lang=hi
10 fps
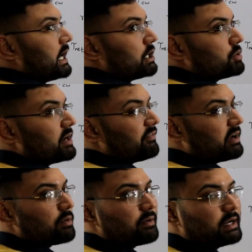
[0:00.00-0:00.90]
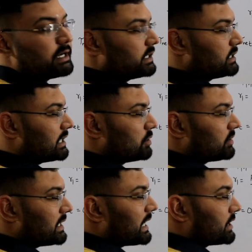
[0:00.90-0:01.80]
एंड एफ इक्विवेलेंट इन द
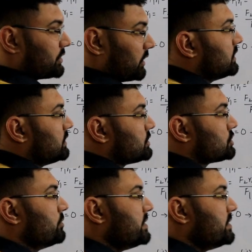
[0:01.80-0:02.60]
डाउनवर्ड डायरेक्शन So